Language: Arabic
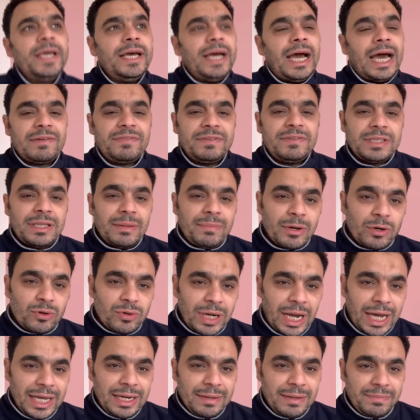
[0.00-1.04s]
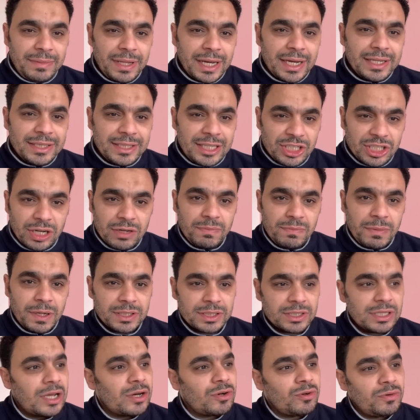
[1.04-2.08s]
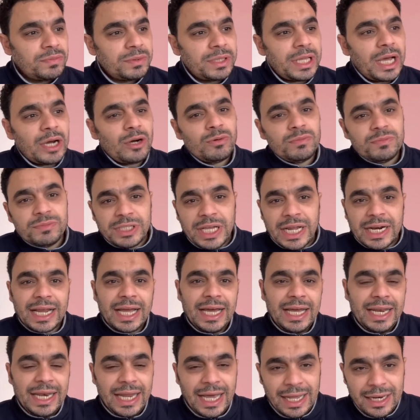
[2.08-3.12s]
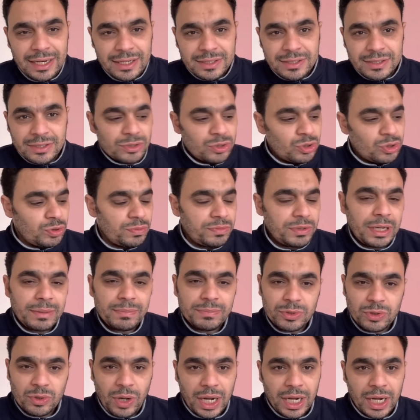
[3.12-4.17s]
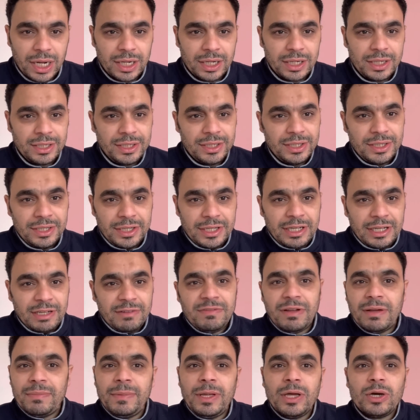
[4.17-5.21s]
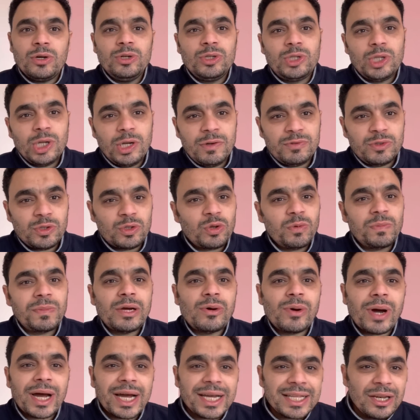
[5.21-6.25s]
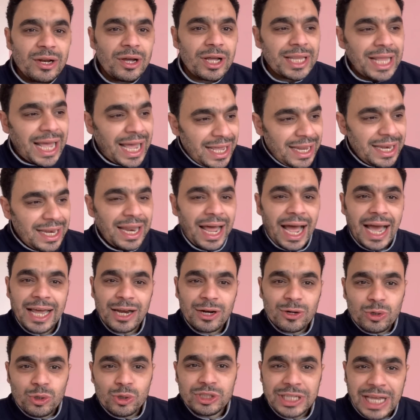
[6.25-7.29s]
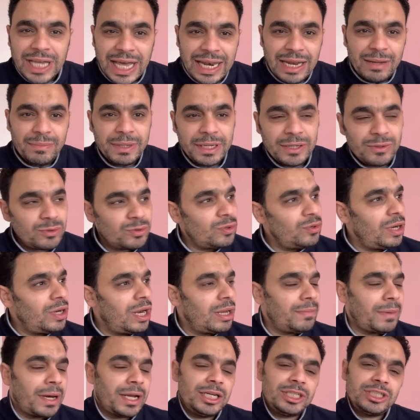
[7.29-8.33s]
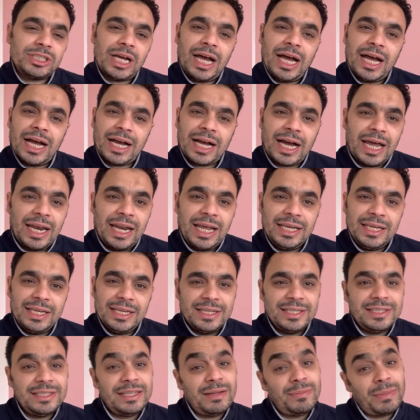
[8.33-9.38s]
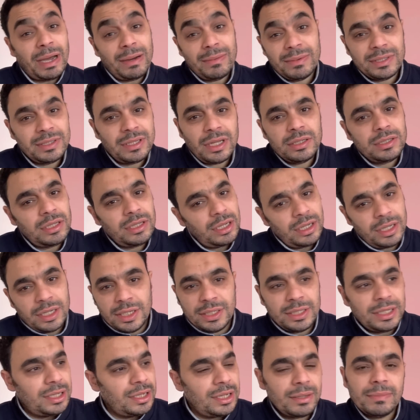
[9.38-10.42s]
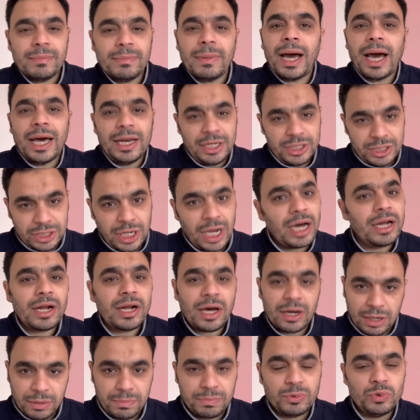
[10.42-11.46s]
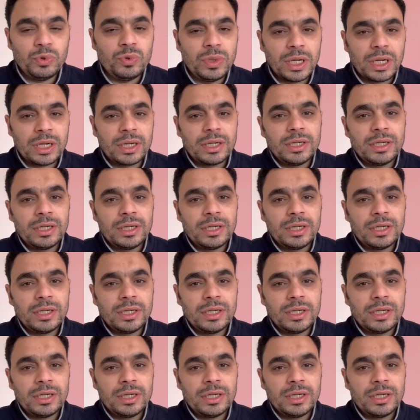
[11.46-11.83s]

عارف انت لما يكون عيل ابنك انت شيخ منصر وبتاع ومسرح العيال الصبيان بتوعك فلما يجوا يتقفش تقوم جاي واخد الواد العيل جوز قلمين وتقول له لا معلش حقك عليا ده, ده ده ده معلش انا هربهولك